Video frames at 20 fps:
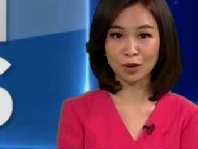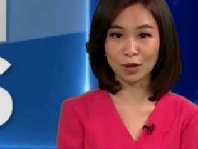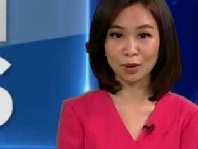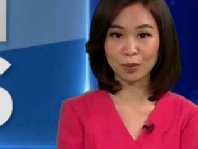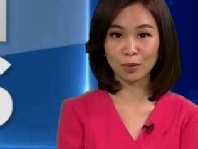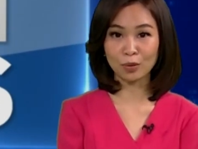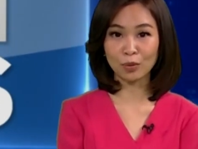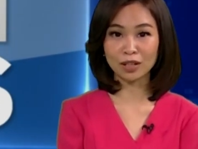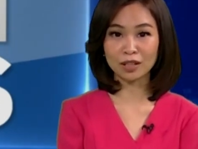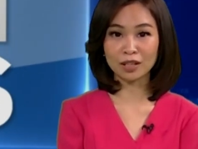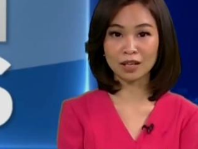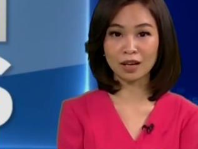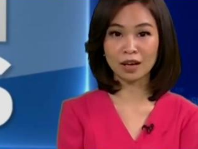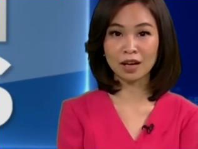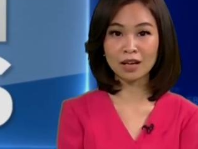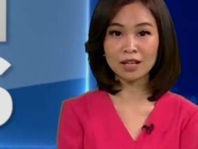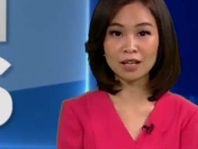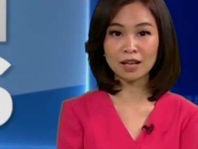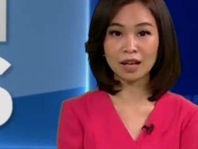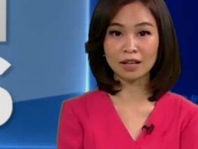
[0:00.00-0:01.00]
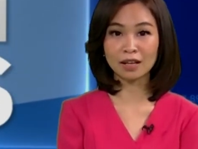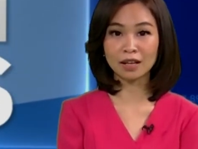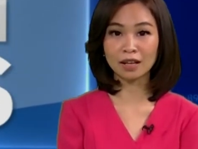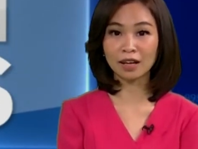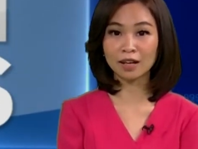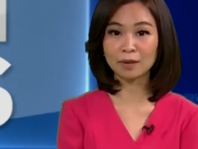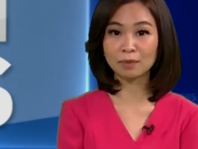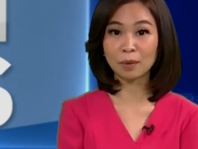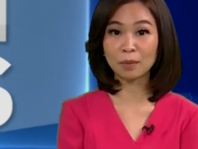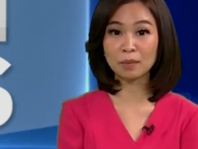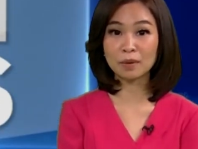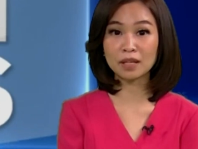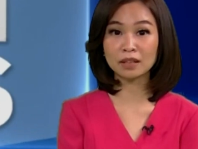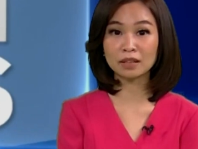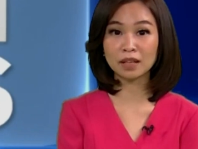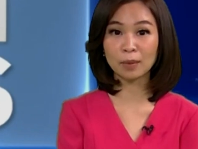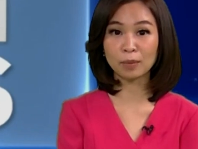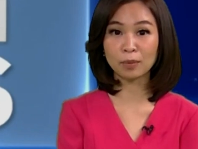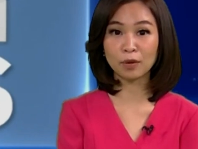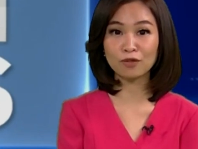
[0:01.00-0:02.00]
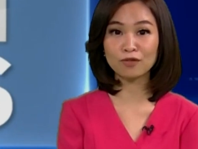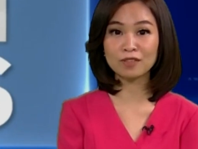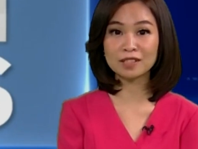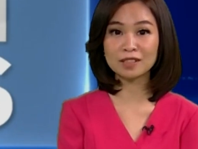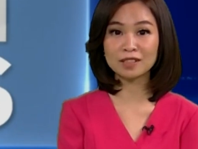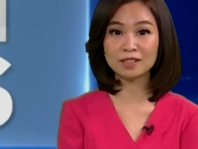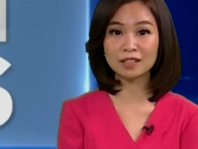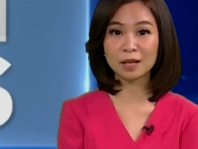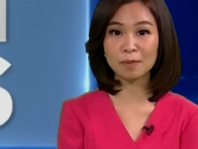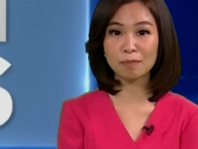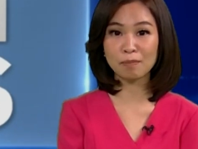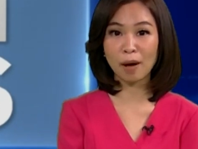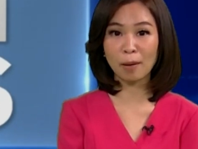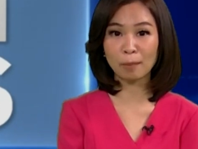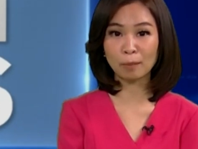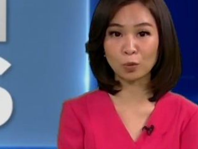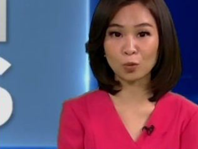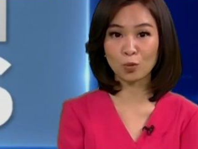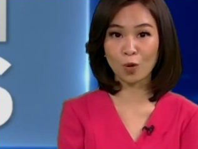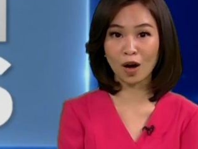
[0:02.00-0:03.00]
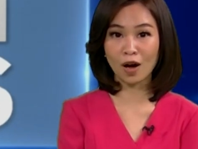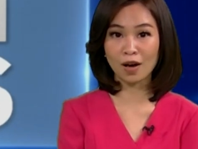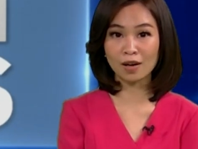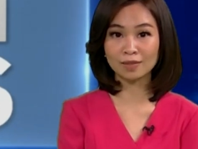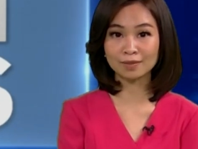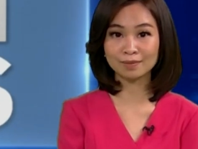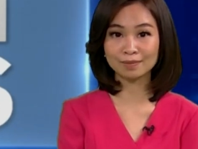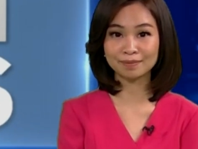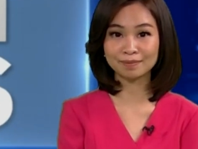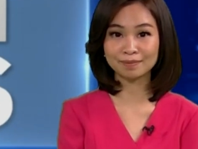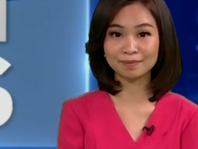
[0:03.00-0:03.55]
2023 yang digelar pemerintah Provinsi Papua.